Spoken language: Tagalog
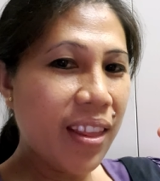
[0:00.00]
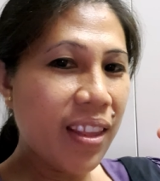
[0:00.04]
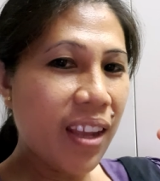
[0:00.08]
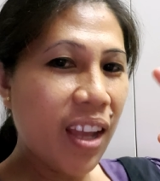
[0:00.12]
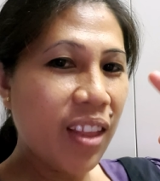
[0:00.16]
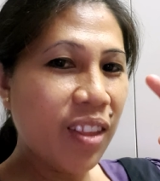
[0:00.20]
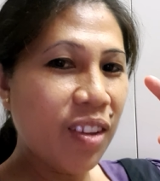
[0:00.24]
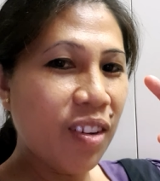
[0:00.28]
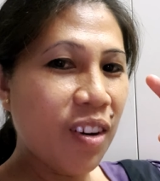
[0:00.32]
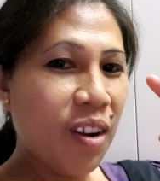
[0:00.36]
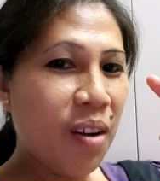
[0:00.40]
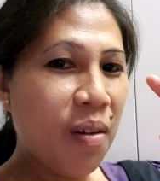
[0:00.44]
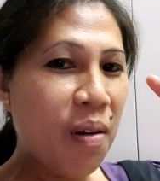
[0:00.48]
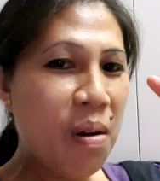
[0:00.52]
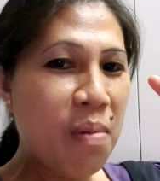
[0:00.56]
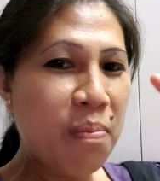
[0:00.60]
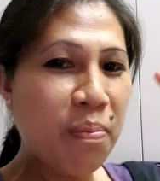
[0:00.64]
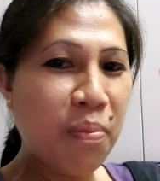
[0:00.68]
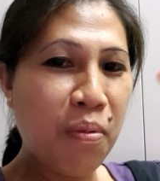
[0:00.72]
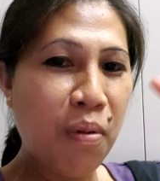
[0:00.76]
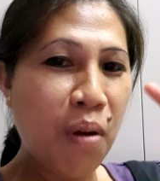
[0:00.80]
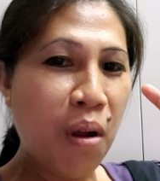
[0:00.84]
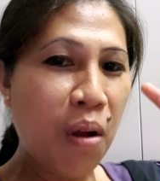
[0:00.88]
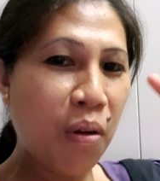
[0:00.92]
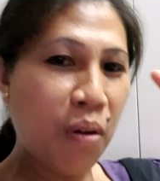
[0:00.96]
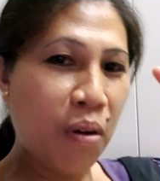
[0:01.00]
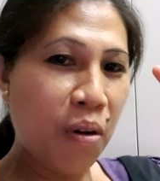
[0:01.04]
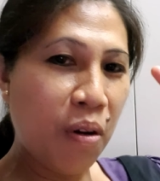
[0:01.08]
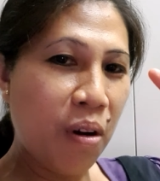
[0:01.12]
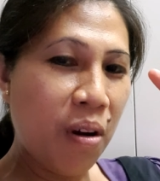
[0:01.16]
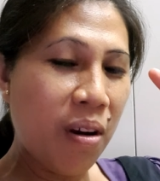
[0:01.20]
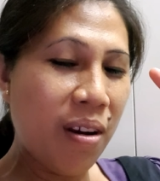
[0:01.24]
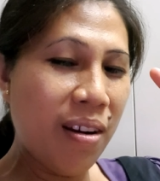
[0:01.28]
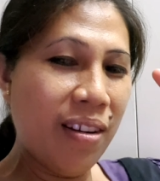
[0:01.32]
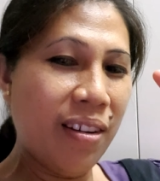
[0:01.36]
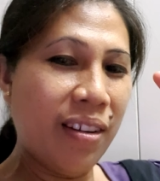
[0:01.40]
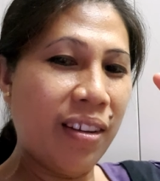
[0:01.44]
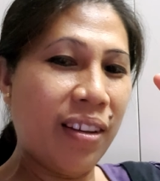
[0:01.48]
Ito naman po
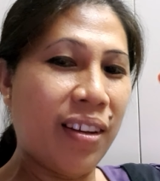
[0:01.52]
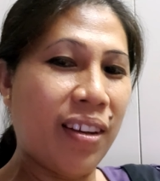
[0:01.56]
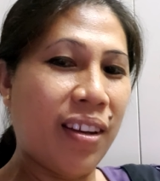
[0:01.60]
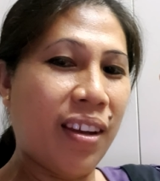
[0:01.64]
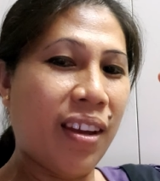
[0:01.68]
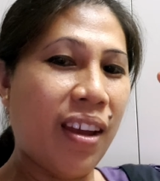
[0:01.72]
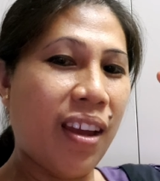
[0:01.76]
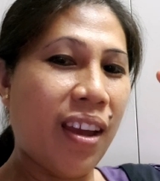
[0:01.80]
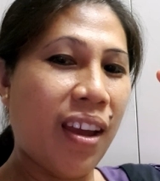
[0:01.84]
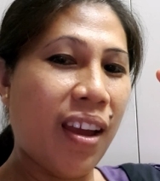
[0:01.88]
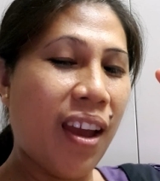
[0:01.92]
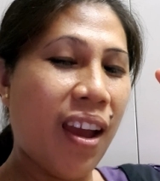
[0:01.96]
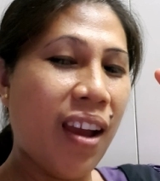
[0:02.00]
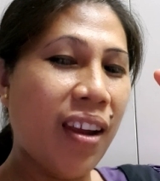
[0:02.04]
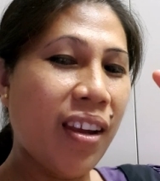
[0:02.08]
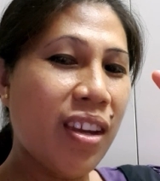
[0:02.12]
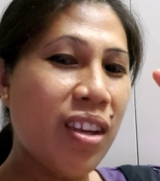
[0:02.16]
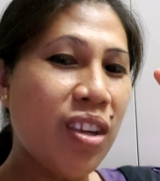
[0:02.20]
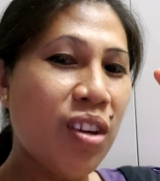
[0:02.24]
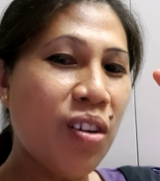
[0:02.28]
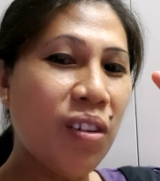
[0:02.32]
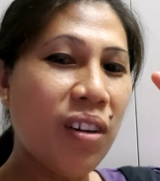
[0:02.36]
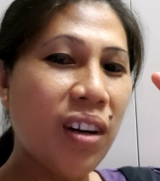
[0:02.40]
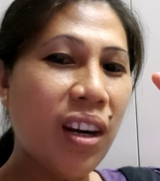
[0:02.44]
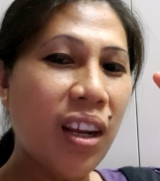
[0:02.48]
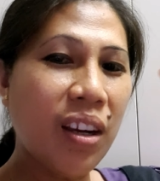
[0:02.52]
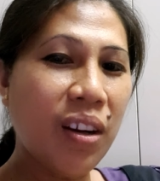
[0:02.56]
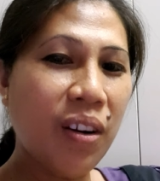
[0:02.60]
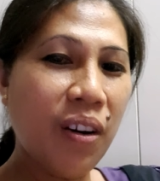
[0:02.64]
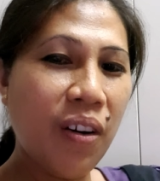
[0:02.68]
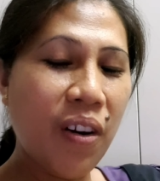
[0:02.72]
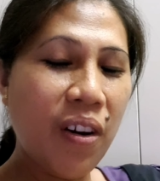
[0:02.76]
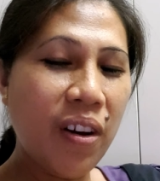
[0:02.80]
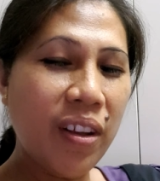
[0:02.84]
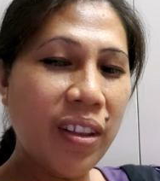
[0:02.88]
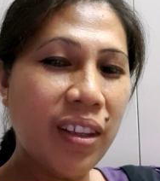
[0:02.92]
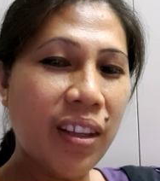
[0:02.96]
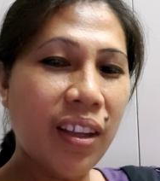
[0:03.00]
ako, ang inyong
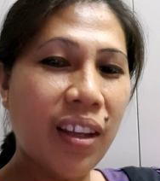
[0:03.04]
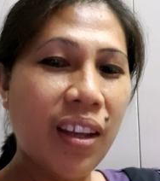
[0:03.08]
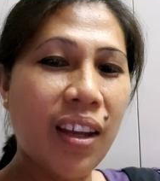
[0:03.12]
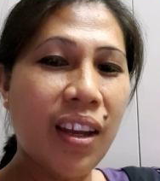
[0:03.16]
lingkod.